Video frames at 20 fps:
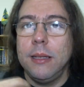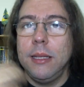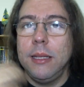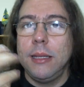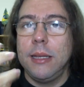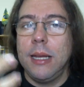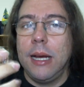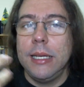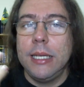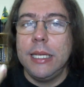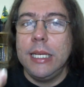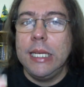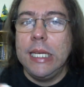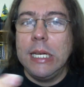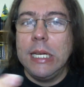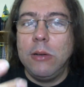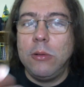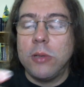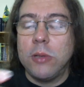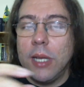e daí
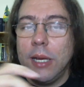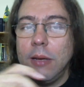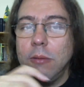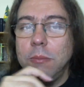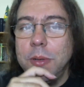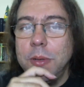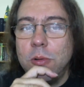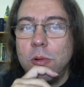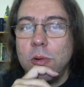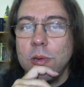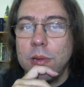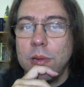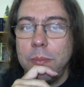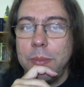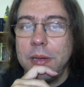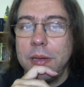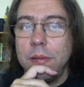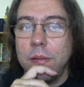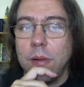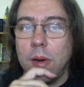eu tenho o meu gosto
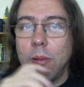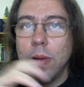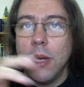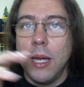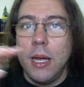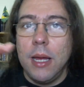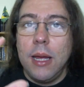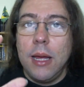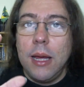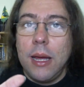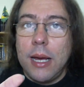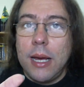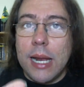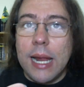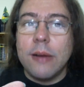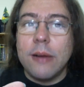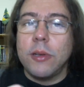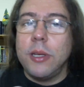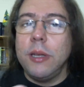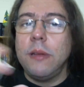pessoal.
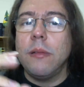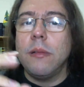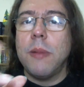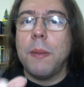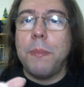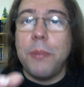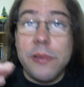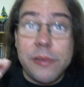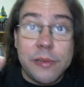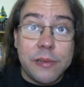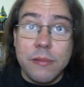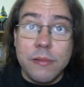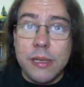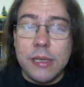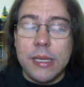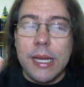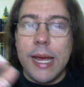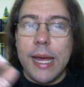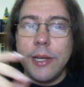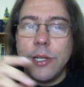Claro que isso é uma posição
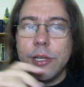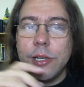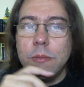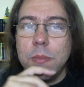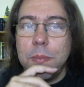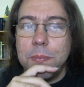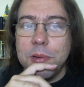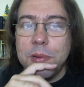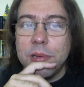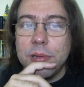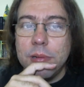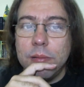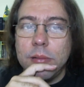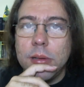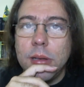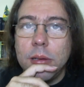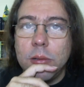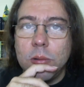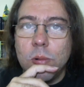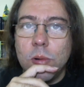estética, uma posição
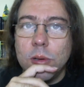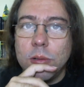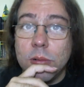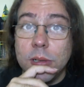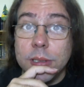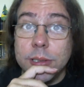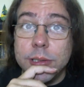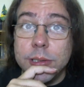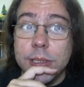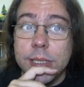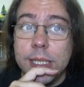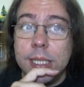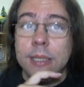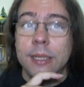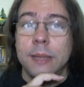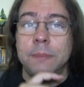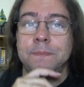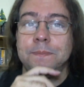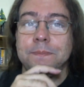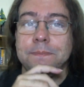tanto quanto
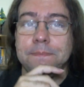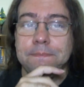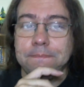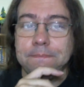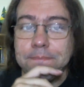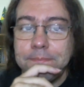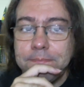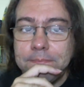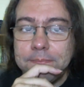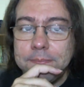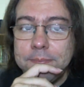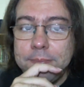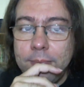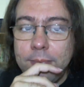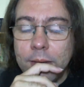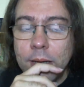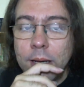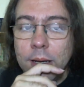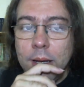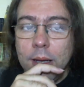kantiana,
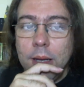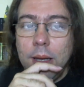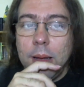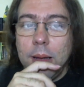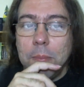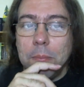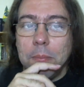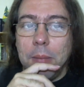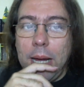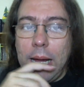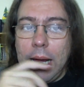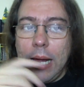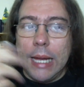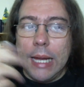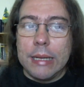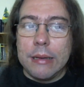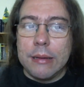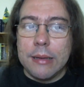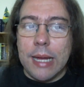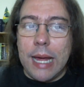
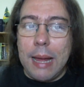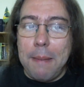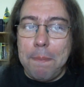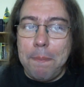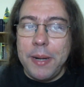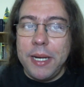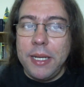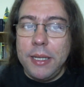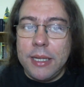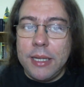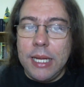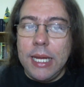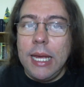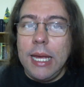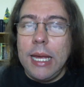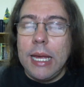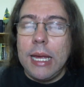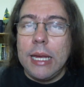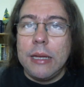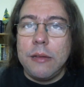mas
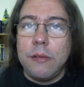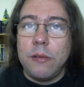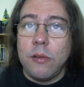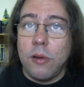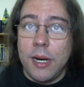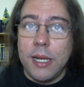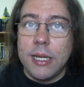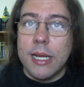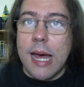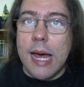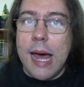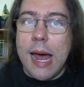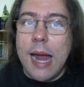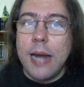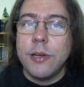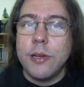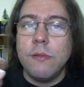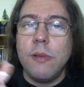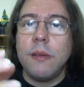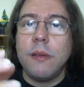aprender história da
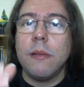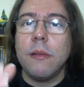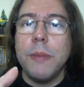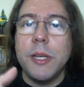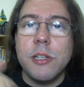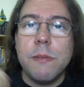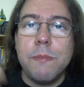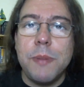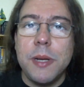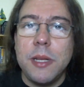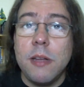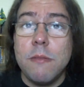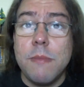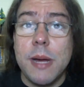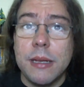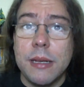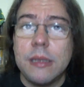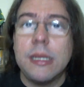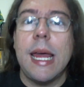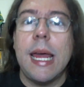arte não é somente aprender
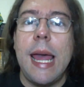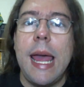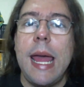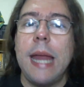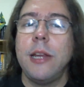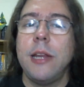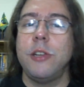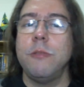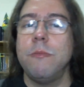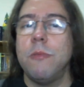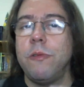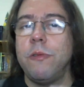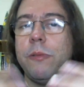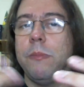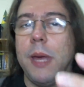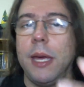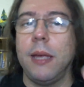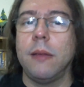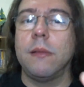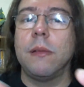uma série de
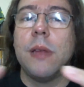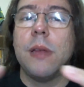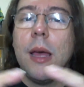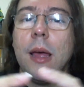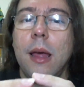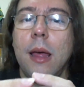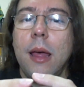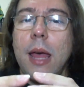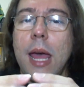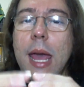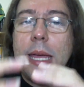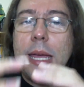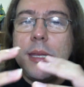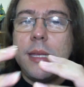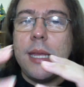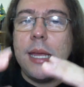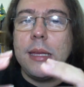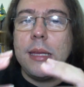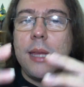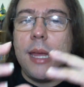movimentos, é
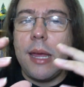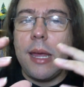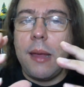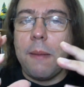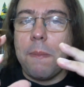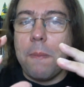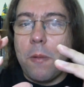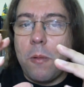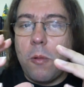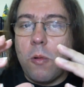entender